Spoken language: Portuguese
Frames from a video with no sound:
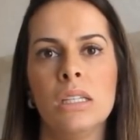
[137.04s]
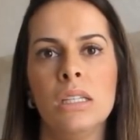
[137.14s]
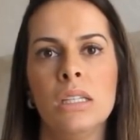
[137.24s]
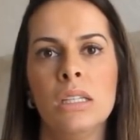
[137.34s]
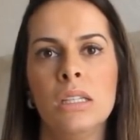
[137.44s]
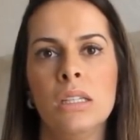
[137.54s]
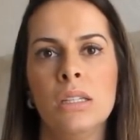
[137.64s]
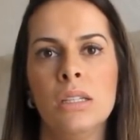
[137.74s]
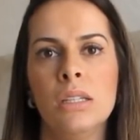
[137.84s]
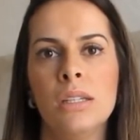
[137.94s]

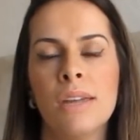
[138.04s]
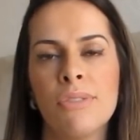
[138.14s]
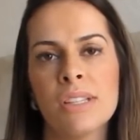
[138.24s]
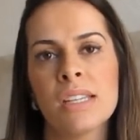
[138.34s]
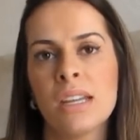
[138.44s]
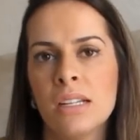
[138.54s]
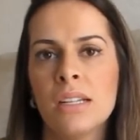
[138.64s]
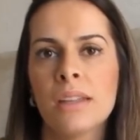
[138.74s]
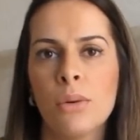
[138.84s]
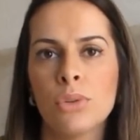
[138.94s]
E na fase que a
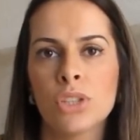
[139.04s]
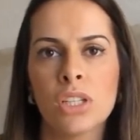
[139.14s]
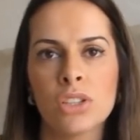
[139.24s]
Lili tá hoje,